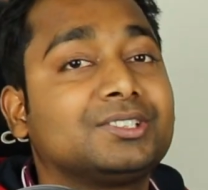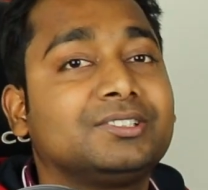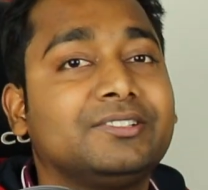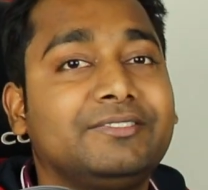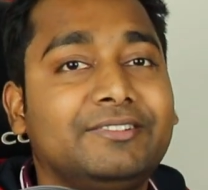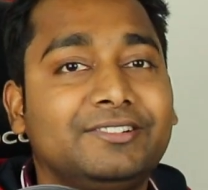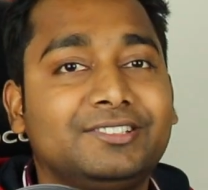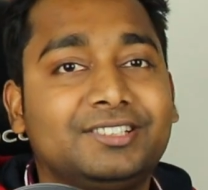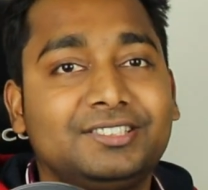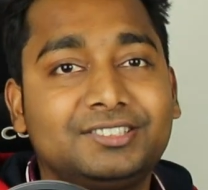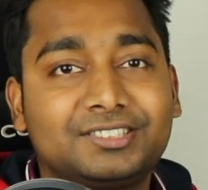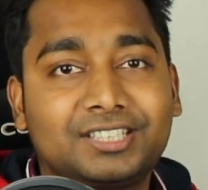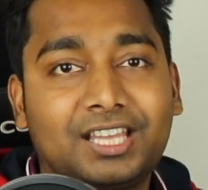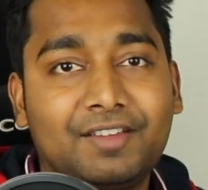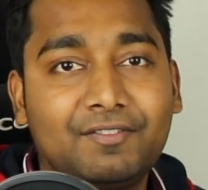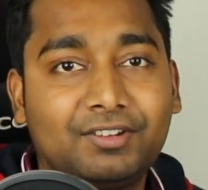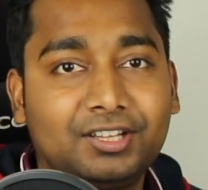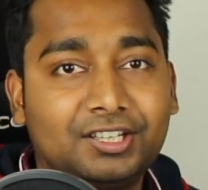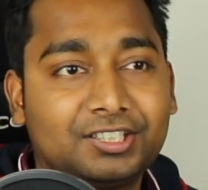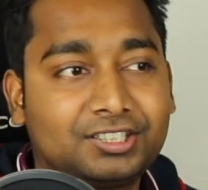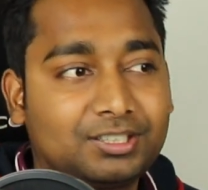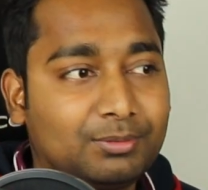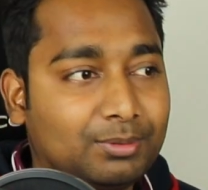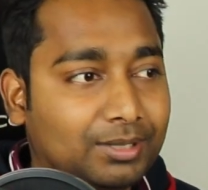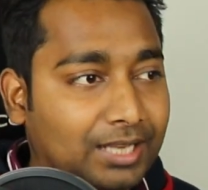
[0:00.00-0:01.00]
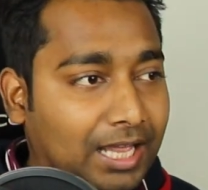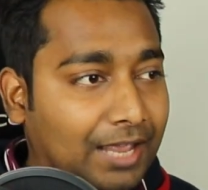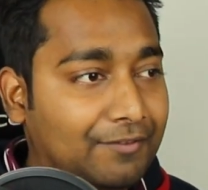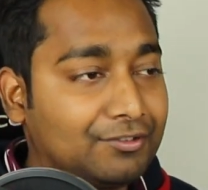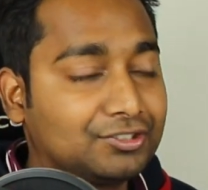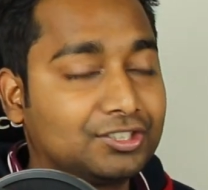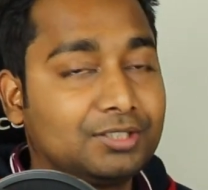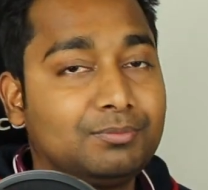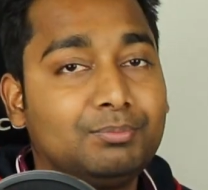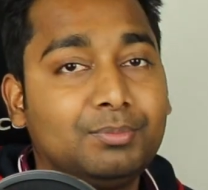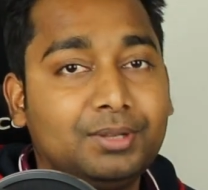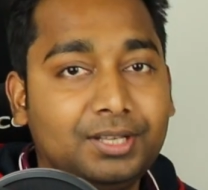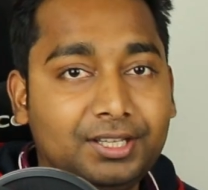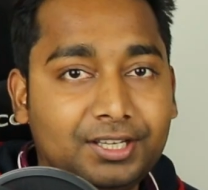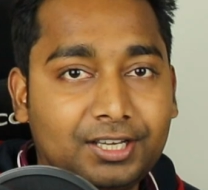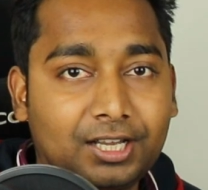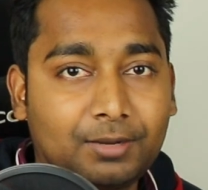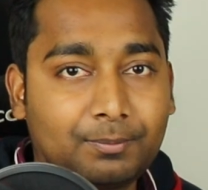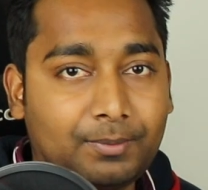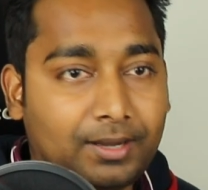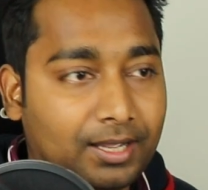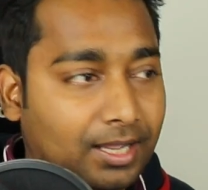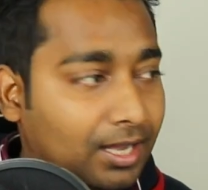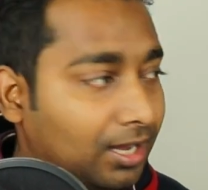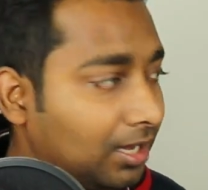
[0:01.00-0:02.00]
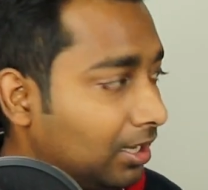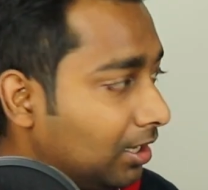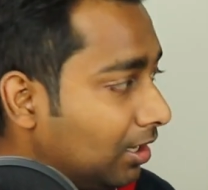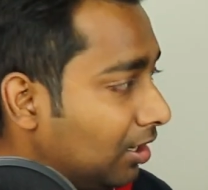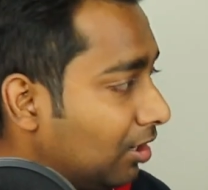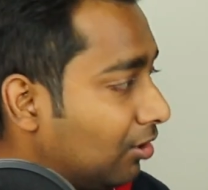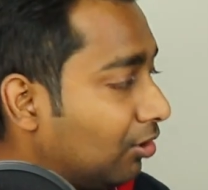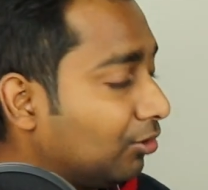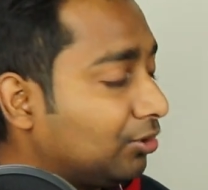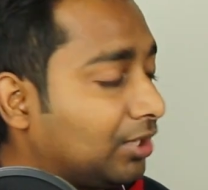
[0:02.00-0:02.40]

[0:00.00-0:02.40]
पर्सनल रीजन्स की वजह से मैं लाइव स्ट्रीम भी नहीं कर पाया